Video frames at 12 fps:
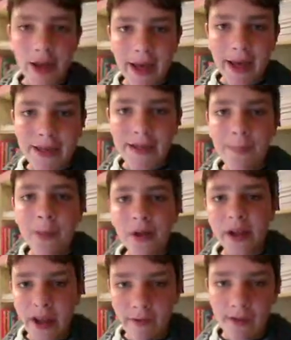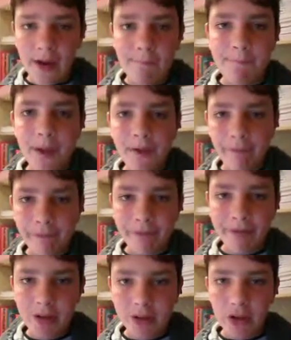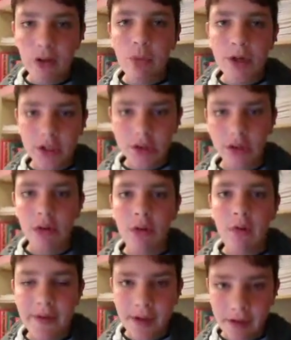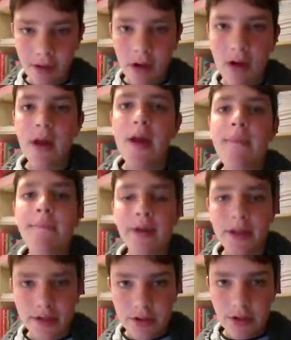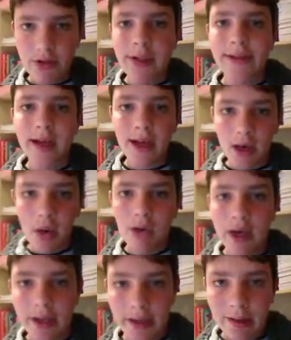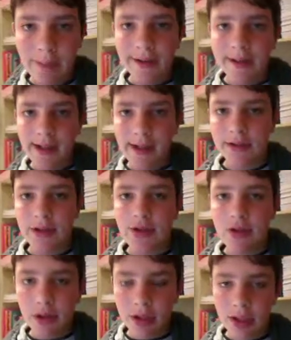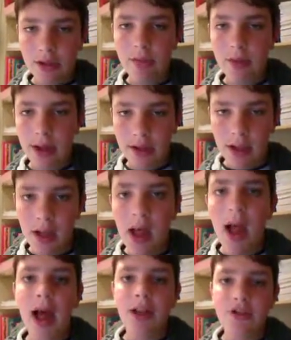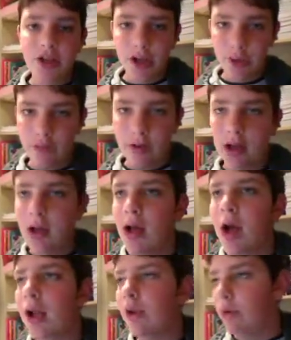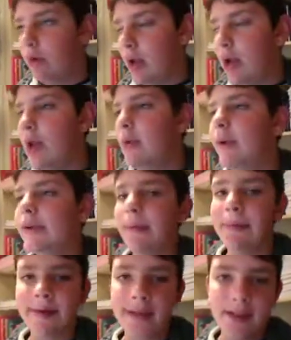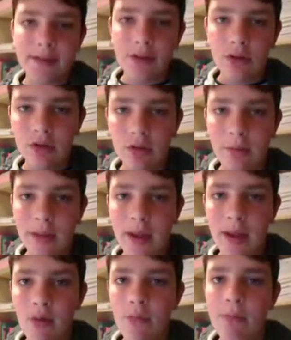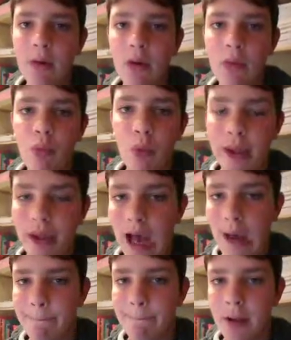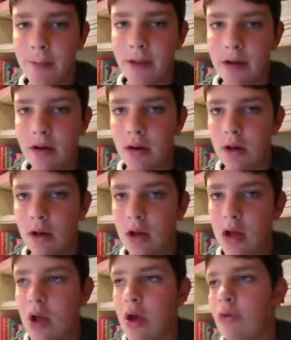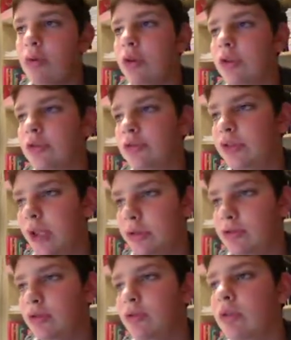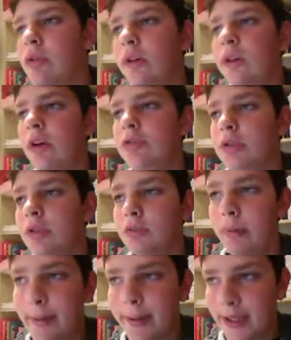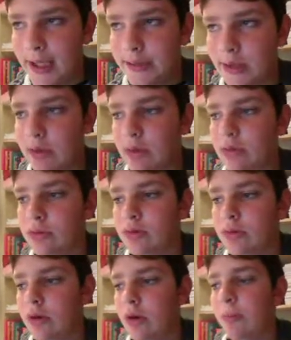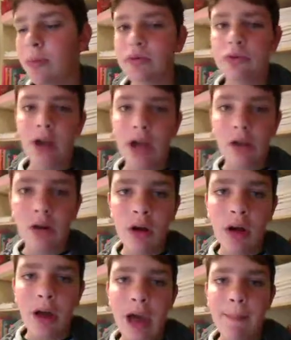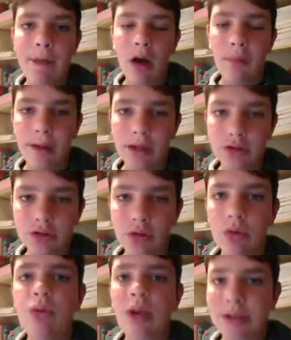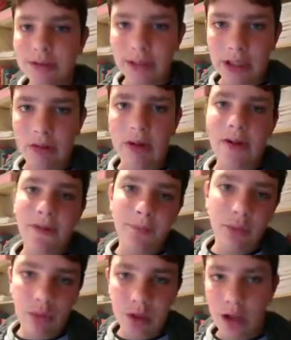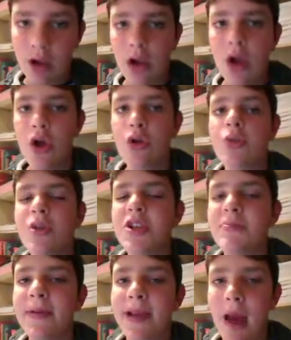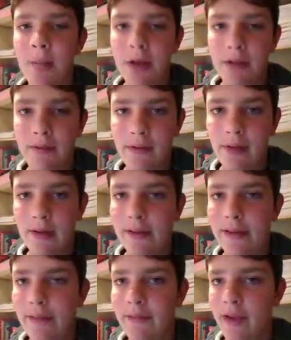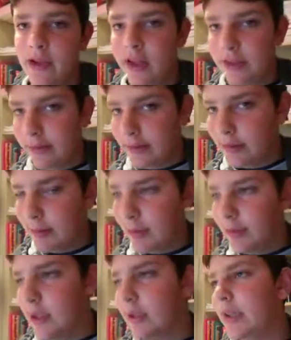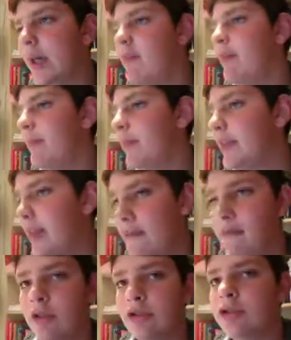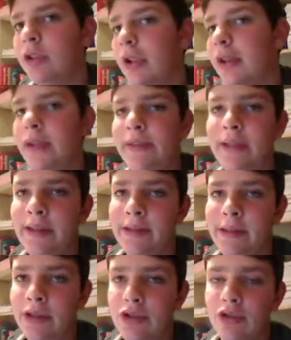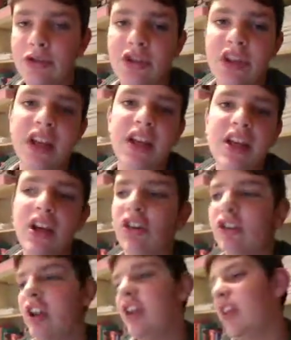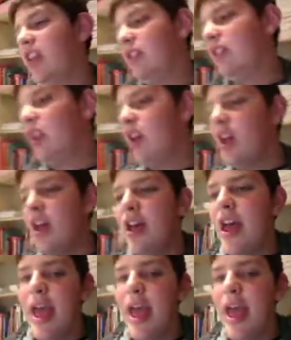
Buongiorno ragazzi, pochi cavoli e benvenuti in questo nuovo video. Petizione Italia-Ucraina, partita che si giocherà domani a Genova. Allora, questa partita secondo me è un po' un wake up per, eh, quello che è successo. No, la nostra ultima partita è stata contro il Portogallo e abbiamo perso 1-0 a Lisbona. Quindi speriamo di, di vincere questa partita, è un amichevole, non è Nations League, non è niente,